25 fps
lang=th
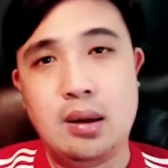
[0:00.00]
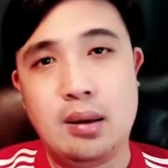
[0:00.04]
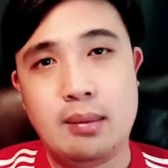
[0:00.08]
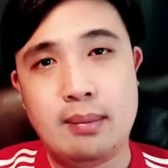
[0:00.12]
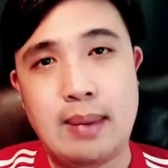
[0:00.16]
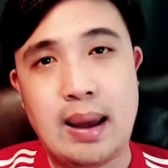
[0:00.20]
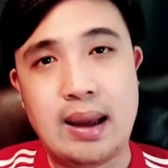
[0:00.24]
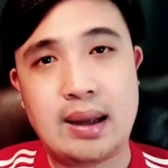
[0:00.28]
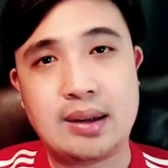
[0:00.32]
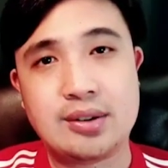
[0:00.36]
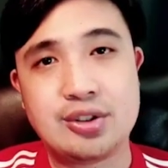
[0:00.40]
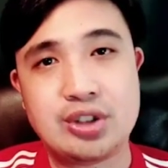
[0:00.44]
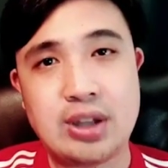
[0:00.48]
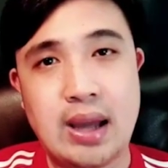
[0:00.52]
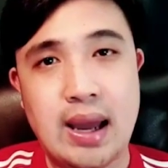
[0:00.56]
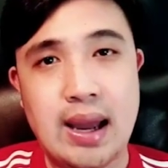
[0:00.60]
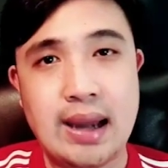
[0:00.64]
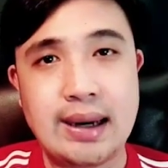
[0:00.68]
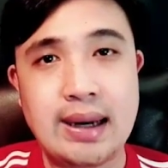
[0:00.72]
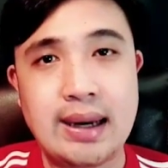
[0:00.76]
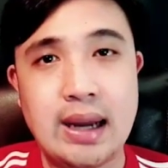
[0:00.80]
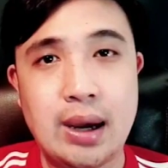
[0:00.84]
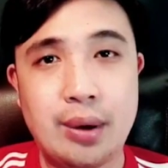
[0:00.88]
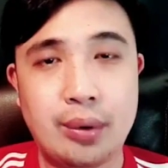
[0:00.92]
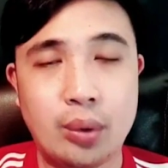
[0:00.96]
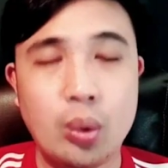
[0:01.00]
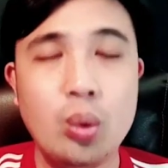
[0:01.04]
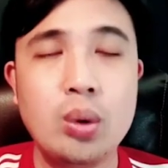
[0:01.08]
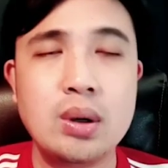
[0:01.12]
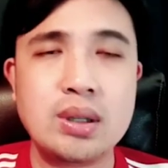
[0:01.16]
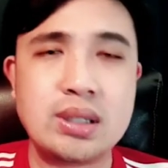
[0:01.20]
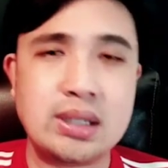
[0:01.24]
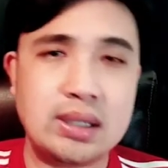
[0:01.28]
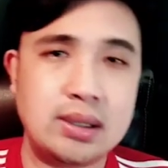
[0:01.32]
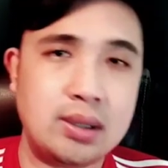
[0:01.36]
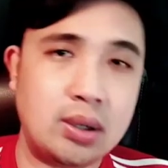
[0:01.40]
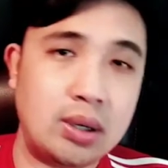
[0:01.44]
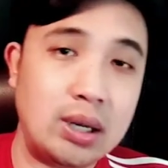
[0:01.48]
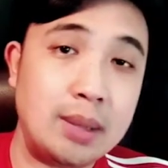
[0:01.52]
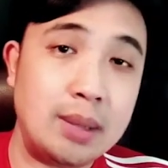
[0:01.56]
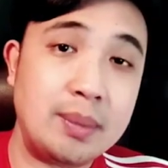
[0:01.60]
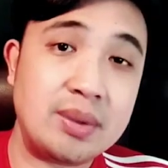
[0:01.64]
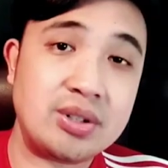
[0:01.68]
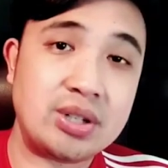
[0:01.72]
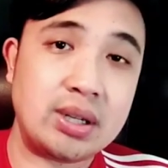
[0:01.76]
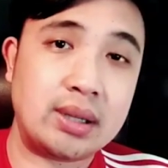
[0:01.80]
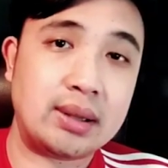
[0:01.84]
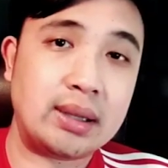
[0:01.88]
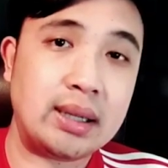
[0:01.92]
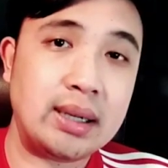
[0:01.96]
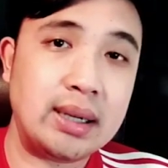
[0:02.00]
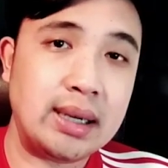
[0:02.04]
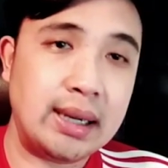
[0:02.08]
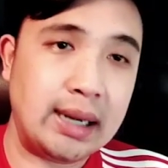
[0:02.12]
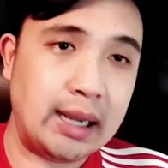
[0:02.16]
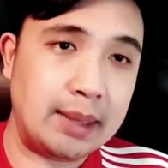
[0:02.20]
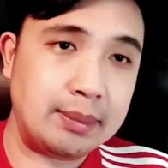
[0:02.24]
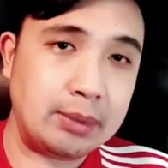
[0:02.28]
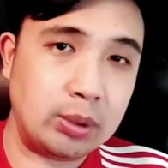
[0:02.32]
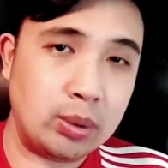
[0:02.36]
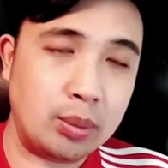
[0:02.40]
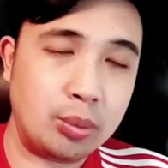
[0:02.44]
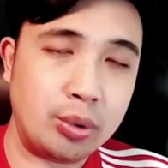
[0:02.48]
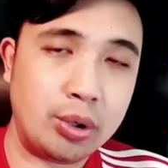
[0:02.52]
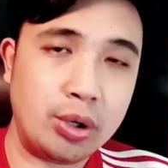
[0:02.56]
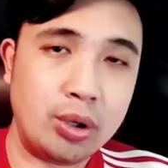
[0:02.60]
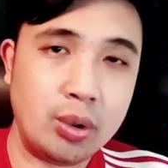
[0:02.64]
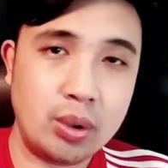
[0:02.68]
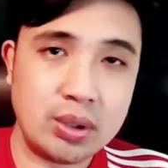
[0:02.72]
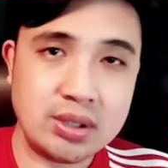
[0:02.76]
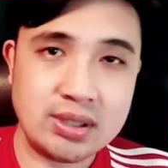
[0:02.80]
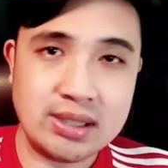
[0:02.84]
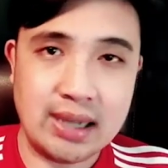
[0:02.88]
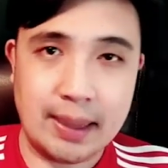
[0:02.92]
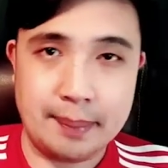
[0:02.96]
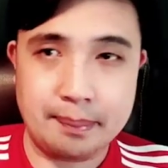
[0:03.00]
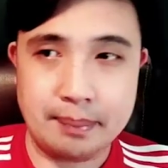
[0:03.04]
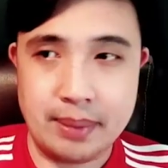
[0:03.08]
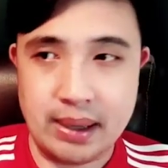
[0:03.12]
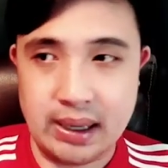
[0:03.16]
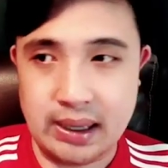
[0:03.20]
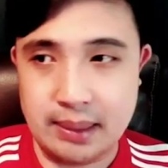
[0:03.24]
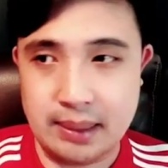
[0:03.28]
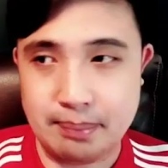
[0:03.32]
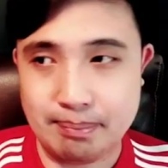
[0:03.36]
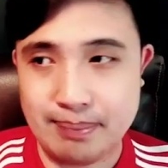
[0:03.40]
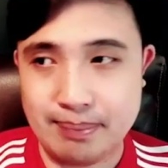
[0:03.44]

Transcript: แบ็กซ้ายดาวรุ่งจริงๆ เขาเล่นเป็นเซนเตอร์นะครับ แต่ว่ามูริโยจับไป